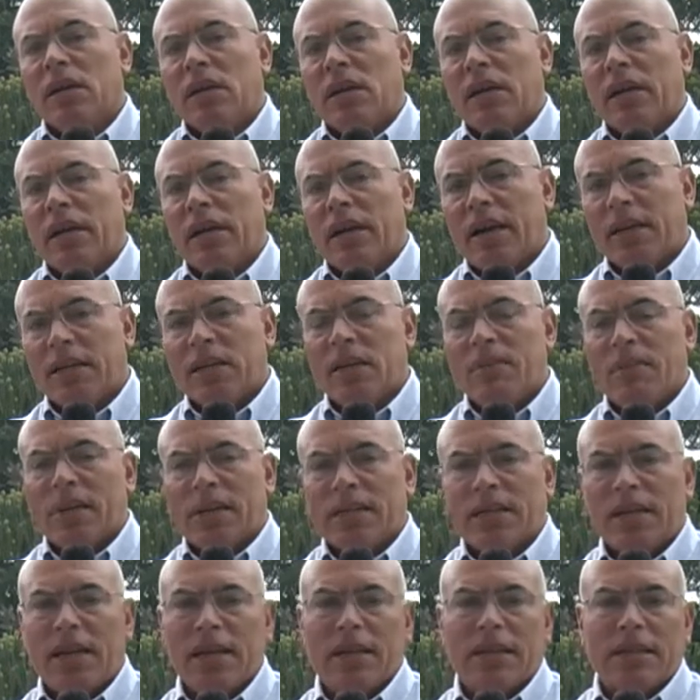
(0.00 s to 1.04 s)
La regata di
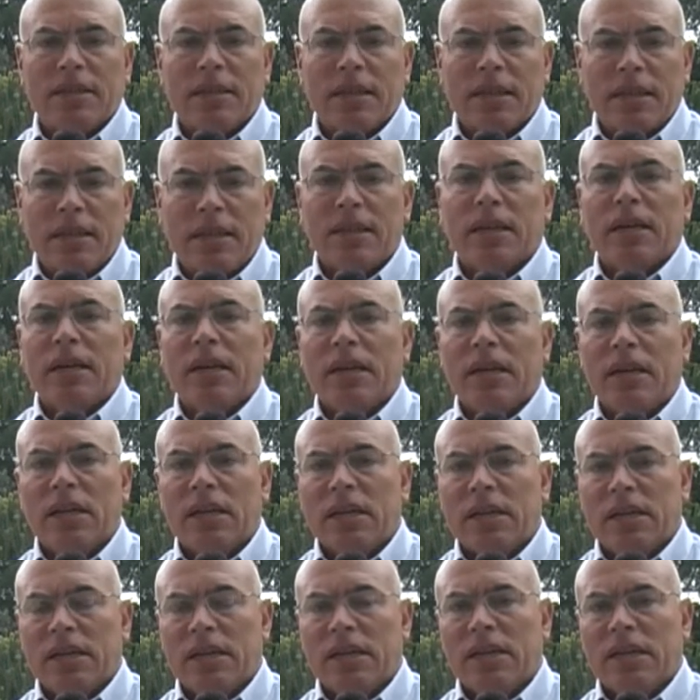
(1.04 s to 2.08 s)
Marsala è inserita
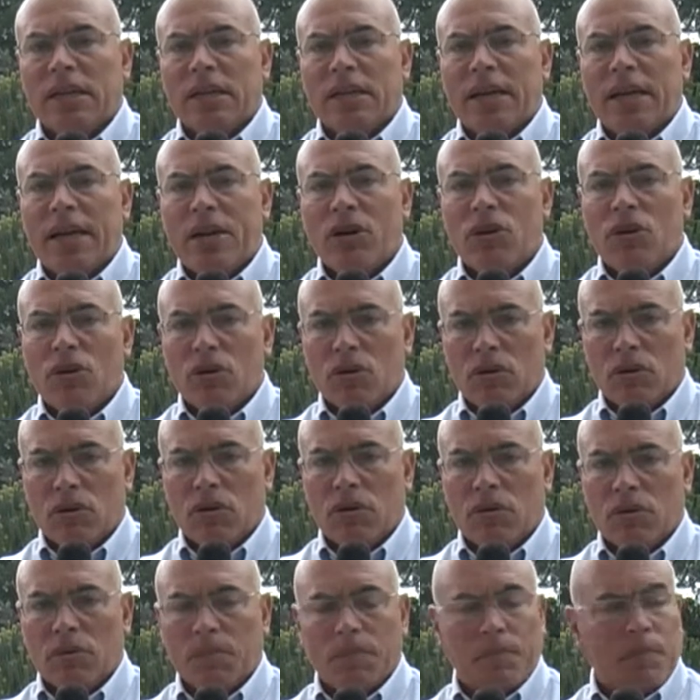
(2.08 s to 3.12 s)

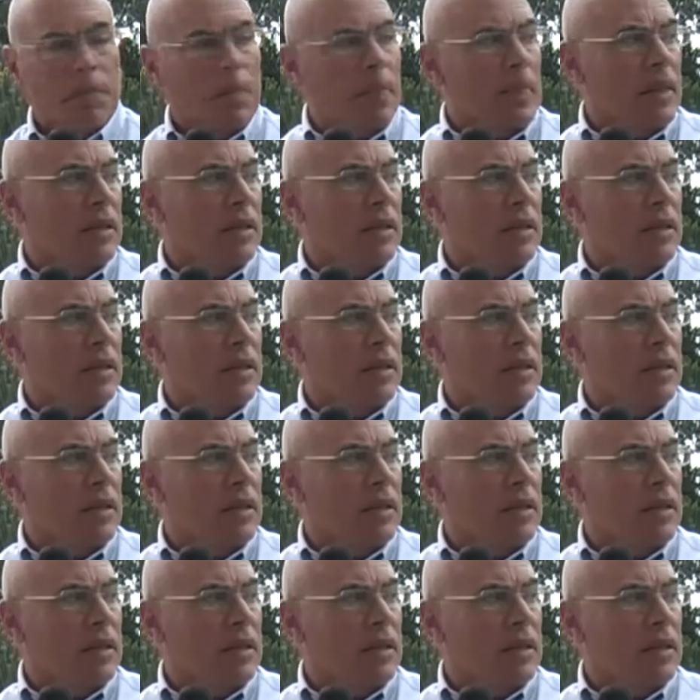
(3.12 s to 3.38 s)
nell'anno